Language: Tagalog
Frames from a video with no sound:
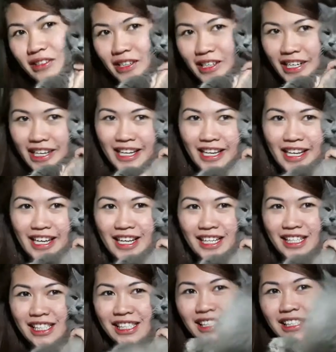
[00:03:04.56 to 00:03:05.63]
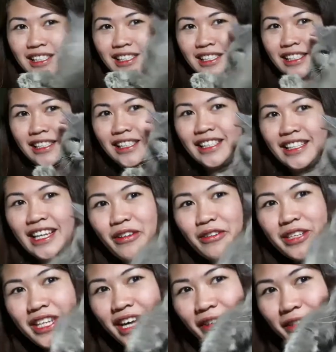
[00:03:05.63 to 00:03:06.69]
si Jean Grey.
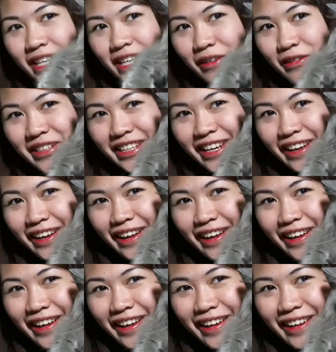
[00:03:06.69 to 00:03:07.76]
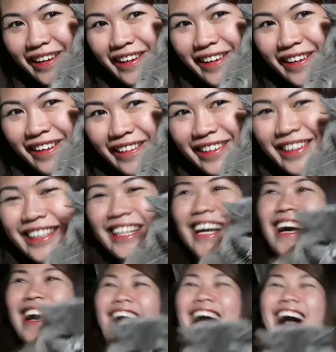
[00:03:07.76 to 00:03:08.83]
Nyaw, nyaw, nyaw,
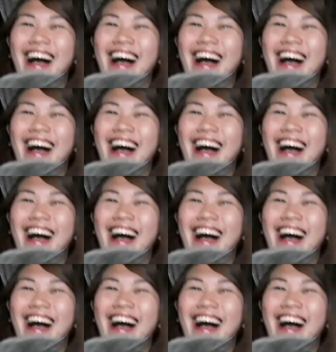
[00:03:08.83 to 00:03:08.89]
nyaw.